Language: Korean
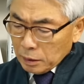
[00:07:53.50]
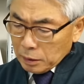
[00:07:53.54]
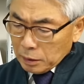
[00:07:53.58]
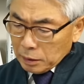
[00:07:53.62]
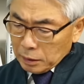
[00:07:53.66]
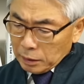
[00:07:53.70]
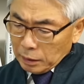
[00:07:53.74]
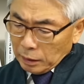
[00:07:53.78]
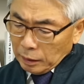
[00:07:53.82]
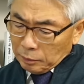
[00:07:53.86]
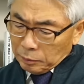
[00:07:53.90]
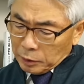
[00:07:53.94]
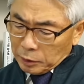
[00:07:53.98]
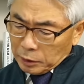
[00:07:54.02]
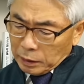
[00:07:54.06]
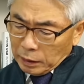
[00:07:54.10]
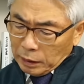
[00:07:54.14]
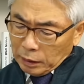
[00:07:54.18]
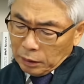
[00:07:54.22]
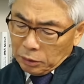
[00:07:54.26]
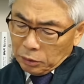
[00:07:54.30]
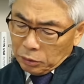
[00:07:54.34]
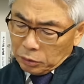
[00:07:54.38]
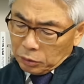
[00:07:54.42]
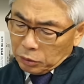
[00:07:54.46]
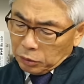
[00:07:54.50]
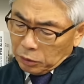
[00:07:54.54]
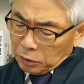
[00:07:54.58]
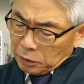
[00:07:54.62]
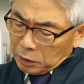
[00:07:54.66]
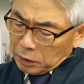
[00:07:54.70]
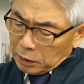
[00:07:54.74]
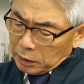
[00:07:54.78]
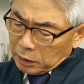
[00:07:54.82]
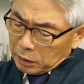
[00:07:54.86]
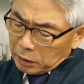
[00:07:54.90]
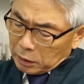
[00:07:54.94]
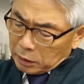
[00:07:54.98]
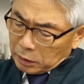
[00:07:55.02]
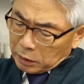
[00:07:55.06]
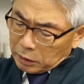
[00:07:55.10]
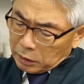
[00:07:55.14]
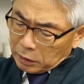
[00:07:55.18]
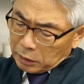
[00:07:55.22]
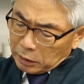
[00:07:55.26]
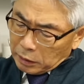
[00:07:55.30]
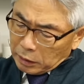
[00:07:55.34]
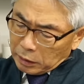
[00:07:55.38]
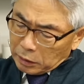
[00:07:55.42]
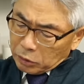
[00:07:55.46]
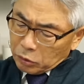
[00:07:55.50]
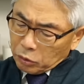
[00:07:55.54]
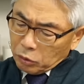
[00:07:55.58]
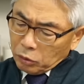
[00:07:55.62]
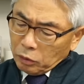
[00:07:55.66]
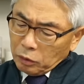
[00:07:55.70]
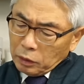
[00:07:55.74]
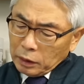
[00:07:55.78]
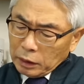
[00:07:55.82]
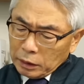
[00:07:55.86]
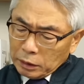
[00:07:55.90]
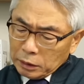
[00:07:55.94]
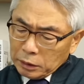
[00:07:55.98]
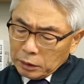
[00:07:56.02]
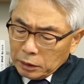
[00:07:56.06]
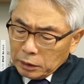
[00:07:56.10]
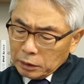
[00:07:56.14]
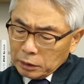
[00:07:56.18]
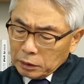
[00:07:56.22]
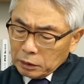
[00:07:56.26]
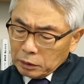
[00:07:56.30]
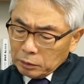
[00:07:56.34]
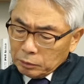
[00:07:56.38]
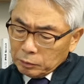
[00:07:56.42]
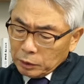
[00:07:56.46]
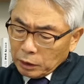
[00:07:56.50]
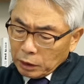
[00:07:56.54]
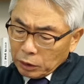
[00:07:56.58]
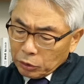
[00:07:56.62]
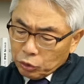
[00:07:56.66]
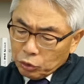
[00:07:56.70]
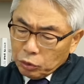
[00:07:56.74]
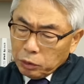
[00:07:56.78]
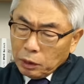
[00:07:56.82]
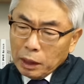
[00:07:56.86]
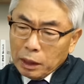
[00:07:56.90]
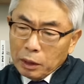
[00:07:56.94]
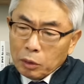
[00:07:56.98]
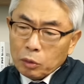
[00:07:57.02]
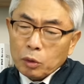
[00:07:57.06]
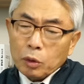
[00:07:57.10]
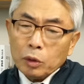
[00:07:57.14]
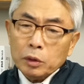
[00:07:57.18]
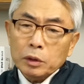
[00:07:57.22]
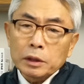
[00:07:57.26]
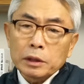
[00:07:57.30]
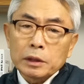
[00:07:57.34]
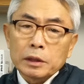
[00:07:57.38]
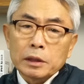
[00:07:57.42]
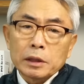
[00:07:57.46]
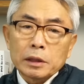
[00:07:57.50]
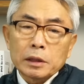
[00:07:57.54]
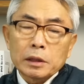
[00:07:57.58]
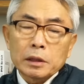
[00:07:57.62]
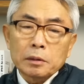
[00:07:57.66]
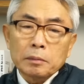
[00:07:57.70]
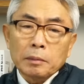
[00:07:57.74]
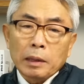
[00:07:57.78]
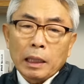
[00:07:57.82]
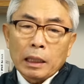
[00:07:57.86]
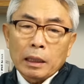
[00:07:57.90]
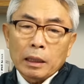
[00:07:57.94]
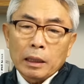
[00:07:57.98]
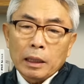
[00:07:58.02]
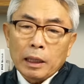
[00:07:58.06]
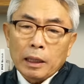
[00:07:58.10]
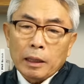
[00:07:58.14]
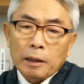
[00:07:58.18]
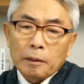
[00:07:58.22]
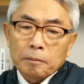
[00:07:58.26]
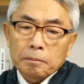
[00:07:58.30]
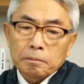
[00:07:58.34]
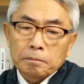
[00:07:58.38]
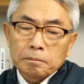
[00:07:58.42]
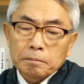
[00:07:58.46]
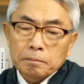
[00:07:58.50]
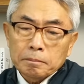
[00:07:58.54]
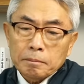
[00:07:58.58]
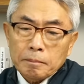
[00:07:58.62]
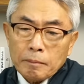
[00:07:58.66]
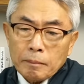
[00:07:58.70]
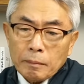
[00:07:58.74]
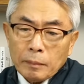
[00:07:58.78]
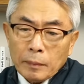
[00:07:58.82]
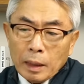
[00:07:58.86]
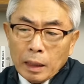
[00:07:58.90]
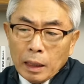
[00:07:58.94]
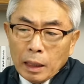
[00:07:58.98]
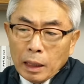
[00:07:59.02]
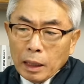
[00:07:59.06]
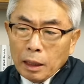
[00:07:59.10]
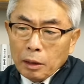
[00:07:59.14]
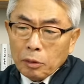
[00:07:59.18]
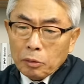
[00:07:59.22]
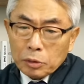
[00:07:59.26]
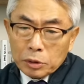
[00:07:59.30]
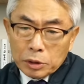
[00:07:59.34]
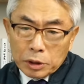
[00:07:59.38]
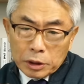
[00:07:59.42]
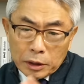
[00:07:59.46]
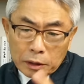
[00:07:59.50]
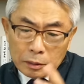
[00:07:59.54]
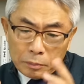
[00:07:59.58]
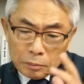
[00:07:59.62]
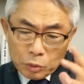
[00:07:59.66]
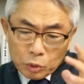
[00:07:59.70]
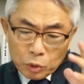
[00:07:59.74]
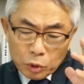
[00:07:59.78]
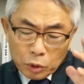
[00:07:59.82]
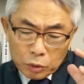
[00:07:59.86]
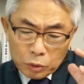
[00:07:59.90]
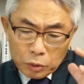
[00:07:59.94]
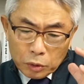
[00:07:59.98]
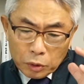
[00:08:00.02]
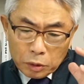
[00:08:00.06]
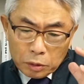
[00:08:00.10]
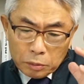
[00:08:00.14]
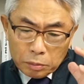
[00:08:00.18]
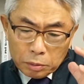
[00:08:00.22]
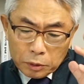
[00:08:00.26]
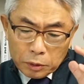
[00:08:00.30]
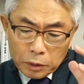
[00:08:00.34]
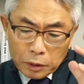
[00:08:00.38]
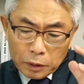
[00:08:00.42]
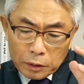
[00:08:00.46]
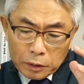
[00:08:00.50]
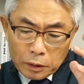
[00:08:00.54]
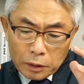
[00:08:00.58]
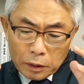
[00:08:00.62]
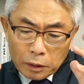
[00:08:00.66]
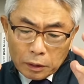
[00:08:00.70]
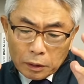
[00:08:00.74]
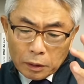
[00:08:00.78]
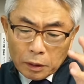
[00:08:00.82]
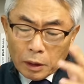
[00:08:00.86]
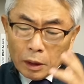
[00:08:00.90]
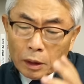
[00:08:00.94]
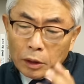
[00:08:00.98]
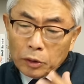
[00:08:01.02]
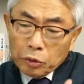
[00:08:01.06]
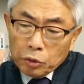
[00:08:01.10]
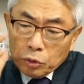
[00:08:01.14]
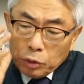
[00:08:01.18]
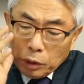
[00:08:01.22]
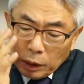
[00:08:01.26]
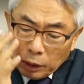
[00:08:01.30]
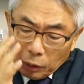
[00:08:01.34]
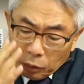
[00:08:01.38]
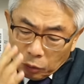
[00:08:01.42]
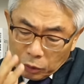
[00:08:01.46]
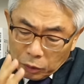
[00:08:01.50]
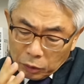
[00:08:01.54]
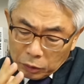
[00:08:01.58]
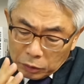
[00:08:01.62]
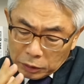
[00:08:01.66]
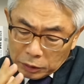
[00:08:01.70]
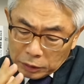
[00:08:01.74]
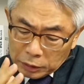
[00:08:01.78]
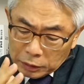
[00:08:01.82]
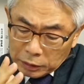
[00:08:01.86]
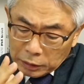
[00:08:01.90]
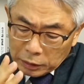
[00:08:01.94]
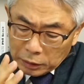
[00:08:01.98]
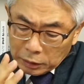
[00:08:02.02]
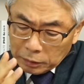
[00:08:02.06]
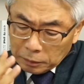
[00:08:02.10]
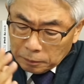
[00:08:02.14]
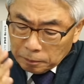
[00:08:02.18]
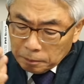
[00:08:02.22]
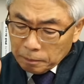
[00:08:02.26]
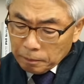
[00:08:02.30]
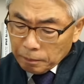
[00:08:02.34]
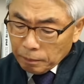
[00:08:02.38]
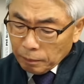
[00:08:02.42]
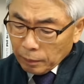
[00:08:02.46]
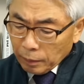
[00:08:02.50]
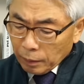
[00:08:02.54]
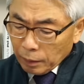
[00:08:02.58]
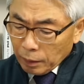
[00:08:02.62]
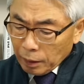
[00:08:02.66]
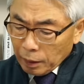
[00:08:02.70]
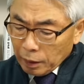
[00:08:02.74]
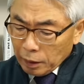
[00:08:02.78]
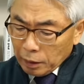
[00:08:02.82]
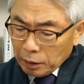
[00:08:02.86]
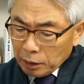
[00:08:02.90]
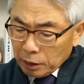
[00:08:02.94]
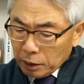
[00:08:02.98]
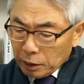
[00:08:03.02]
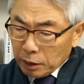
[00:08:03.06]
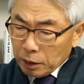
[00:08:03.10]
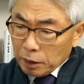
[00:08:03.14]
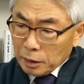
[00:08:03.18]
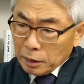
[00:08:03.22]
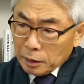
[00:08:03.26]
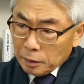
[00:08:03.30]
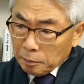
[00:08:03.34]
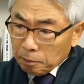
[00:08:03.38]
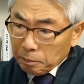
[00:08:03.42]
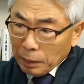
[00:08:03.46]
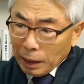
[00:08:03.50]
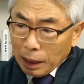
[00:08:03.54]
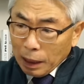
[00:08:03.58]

지난번 사회로 선거에서 논란이 됐습니다. QR코드 찍지 마라. 하고 지금 소송이 붙어서 QR코드는 이